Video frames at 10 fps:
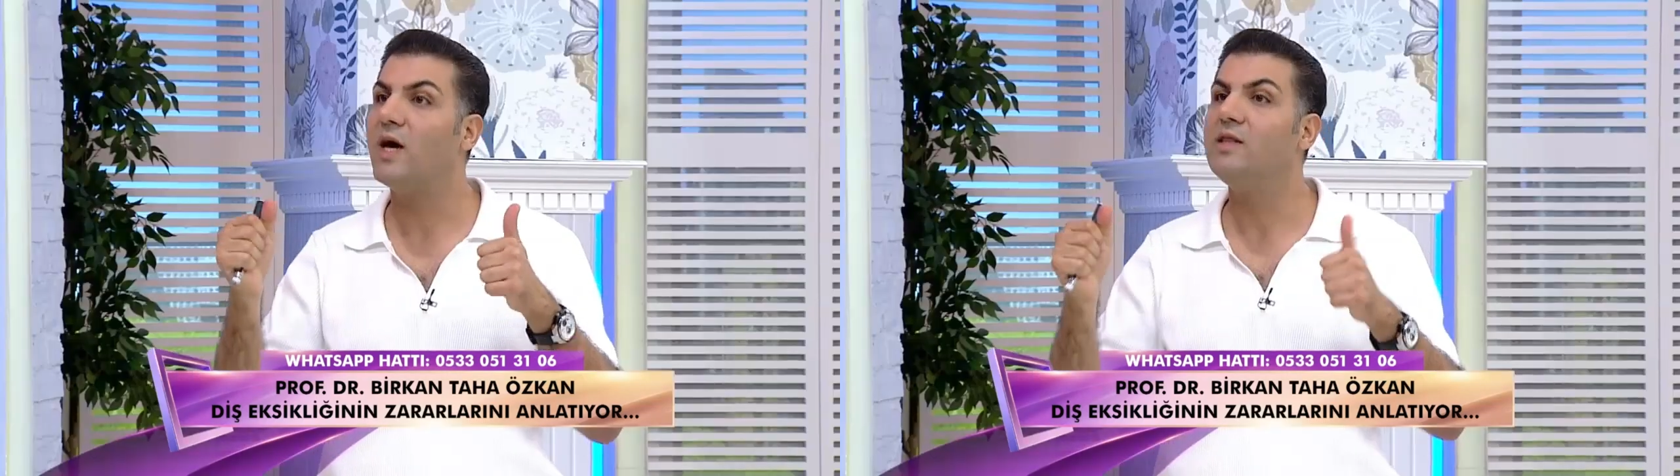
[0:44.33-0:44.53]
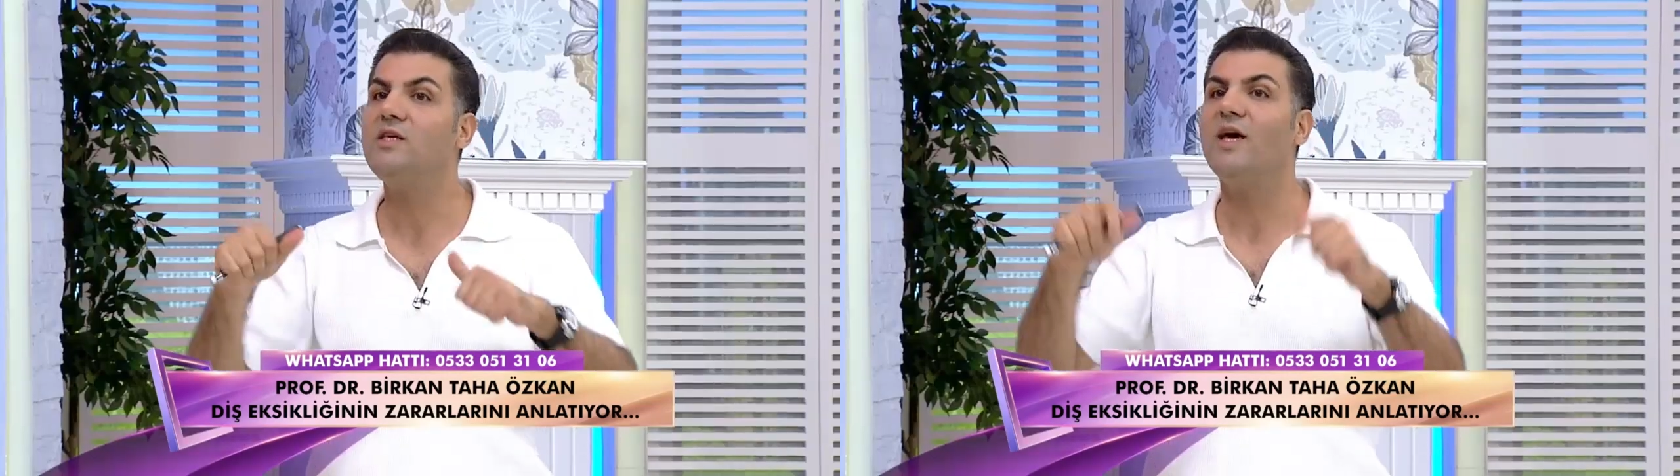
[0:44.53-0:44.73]

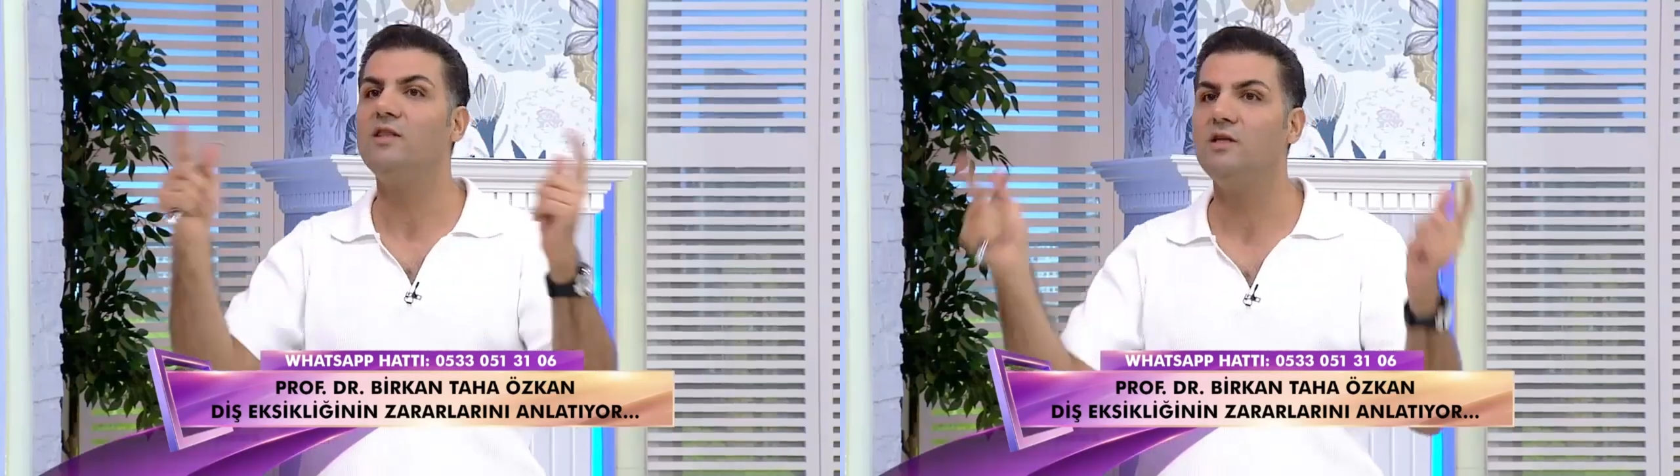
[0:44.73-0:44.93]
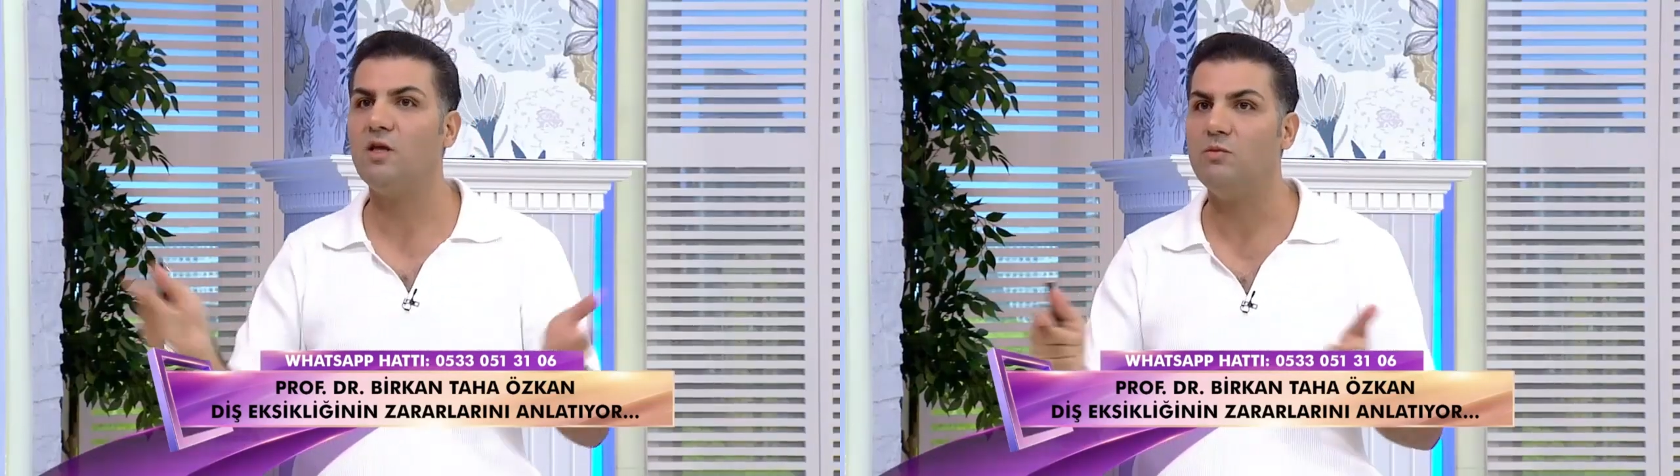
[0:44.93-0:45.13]
kendi
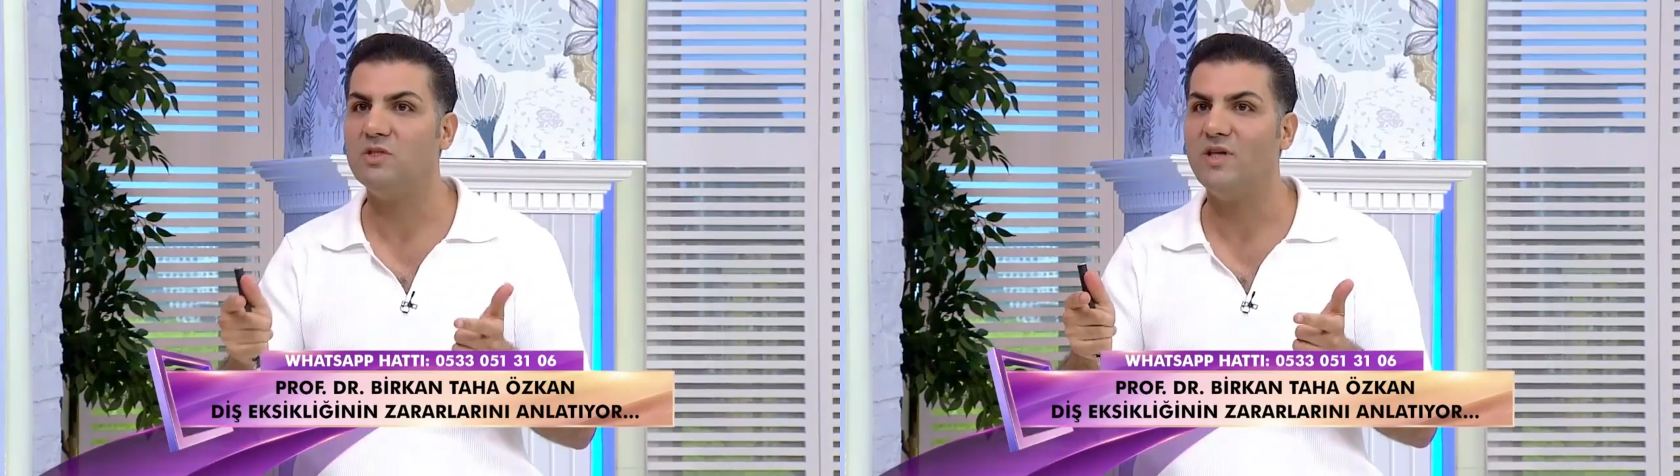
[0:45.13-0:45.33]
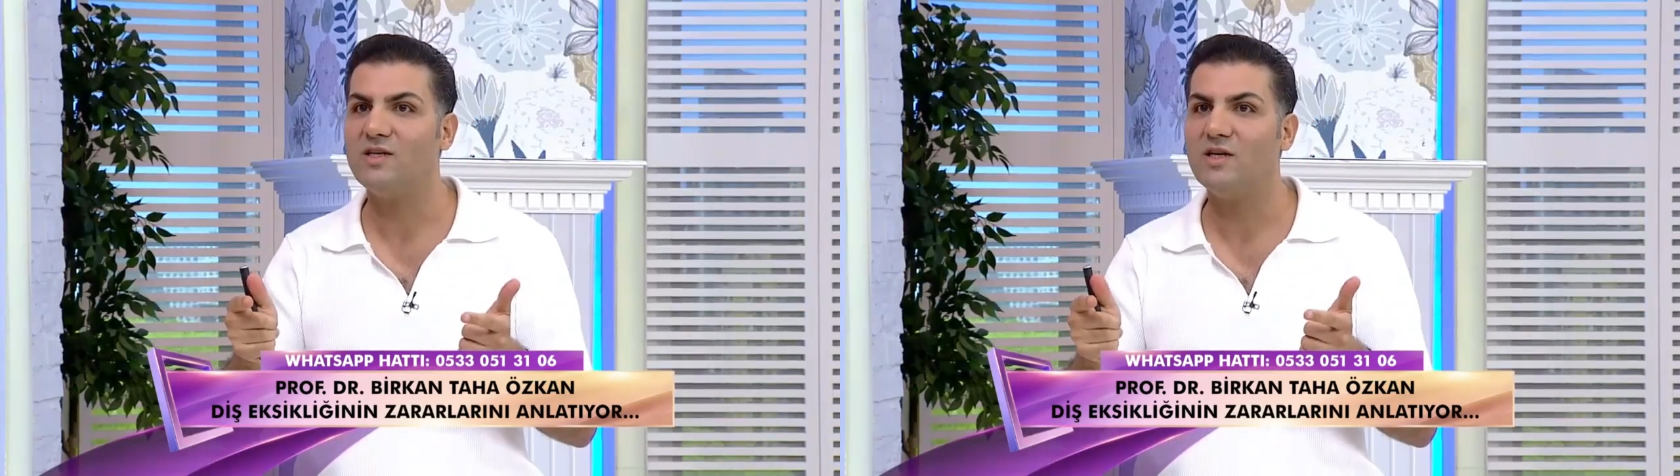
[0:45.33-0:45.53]
kendini
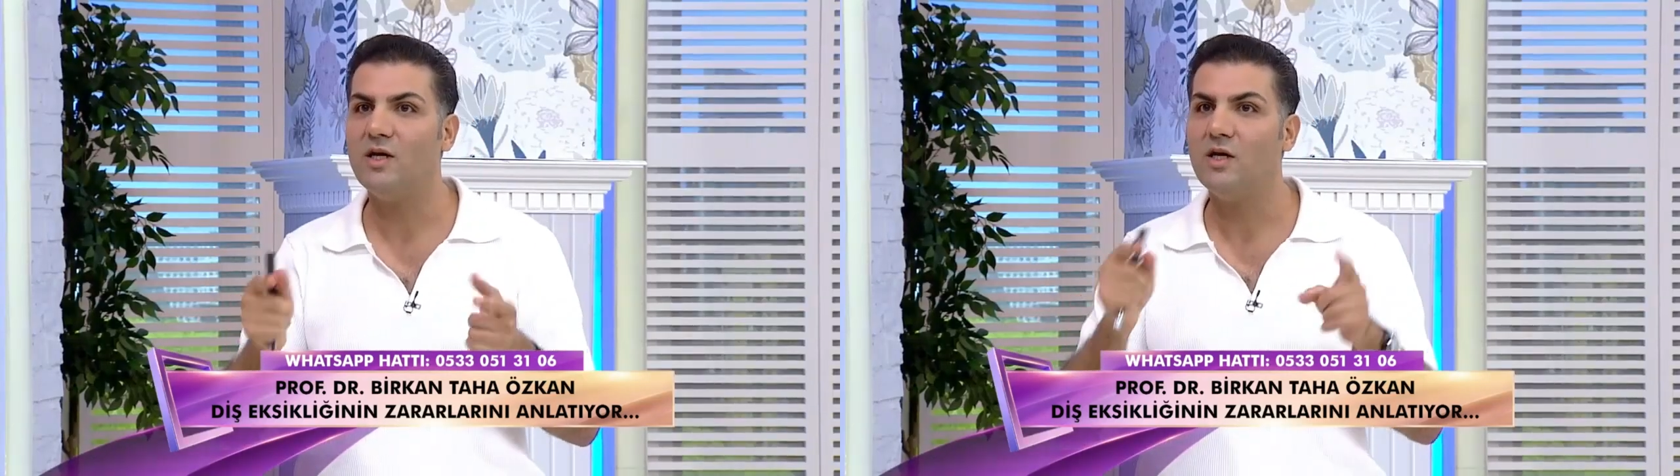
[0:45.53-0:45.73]
temizler.